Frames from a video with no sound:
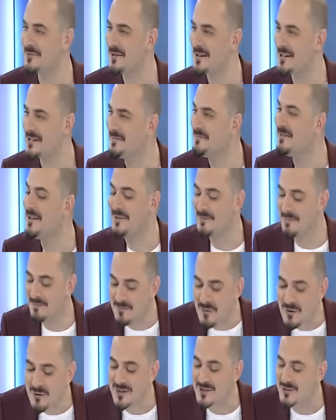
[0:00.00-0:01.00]
baktım. Evet.
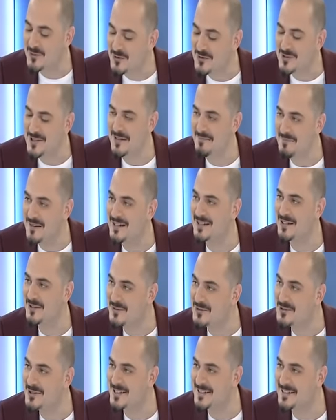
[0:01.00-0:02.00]
Böyle sosyal medya
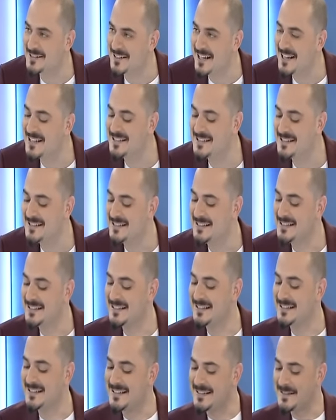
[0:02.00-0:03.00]
üzerinden
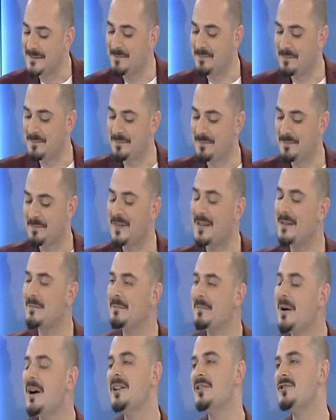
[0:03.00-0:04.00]
e,
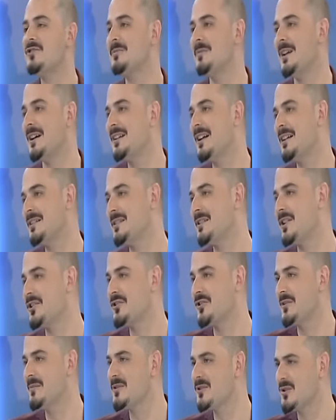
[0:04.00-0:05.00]
paylaşımlarda
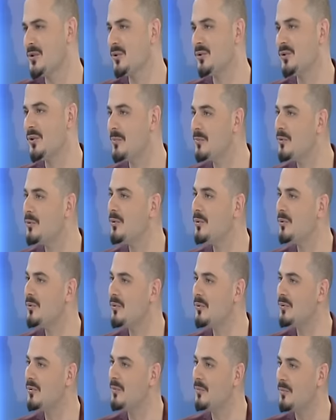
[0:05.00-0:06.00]
arkadaşlarımız oluyor. Bu
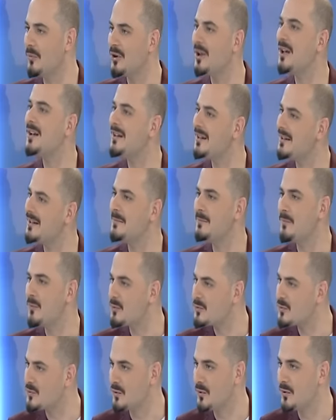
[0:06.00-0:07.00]
morallerini
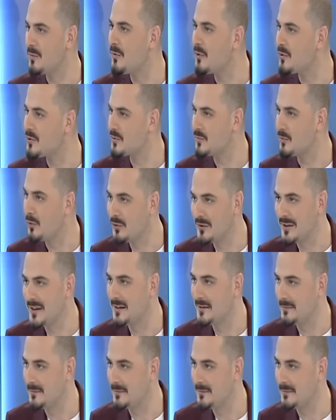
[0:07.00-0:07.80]
bozuyor, bozmuyor Hı -hı. değil.